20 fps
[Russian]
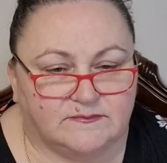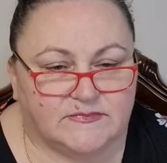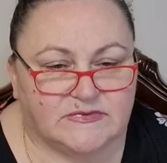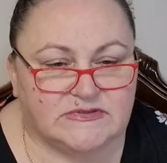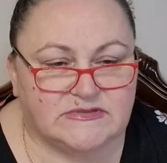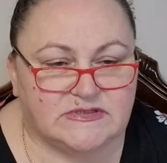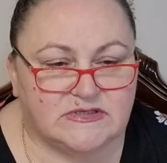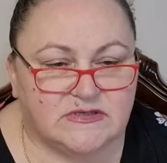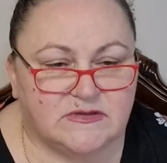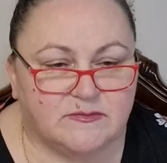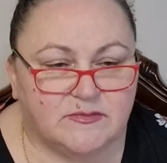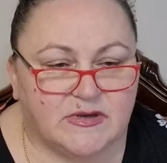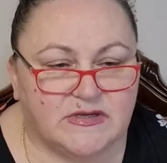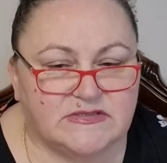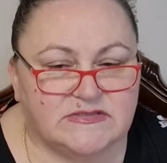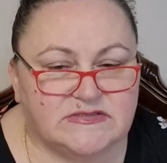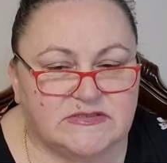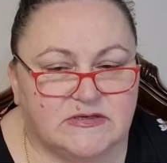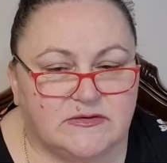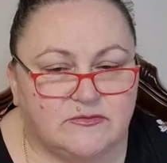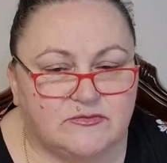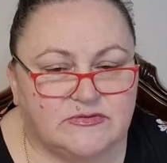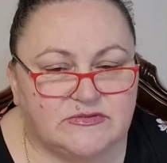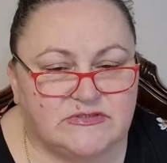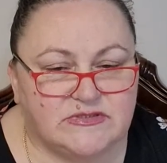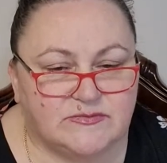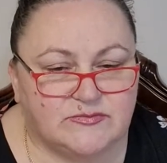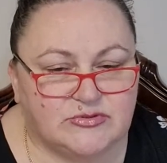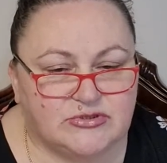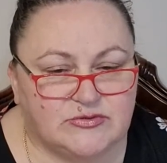Занимается ли он
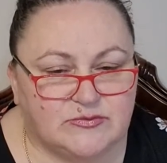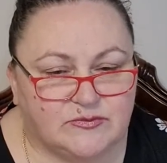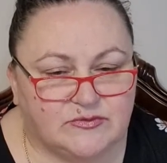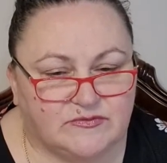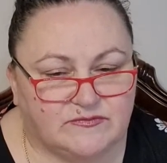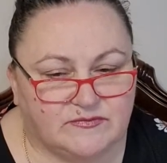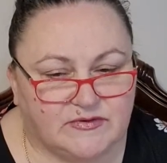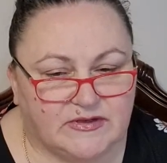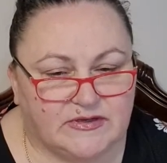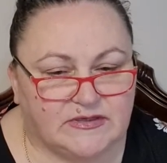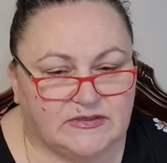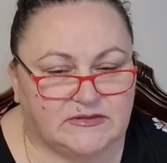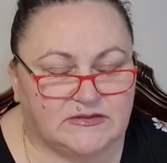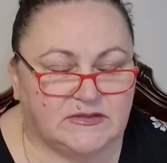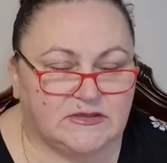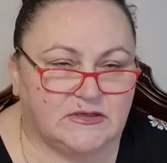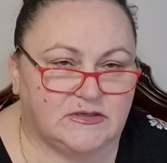тем, чем говорит,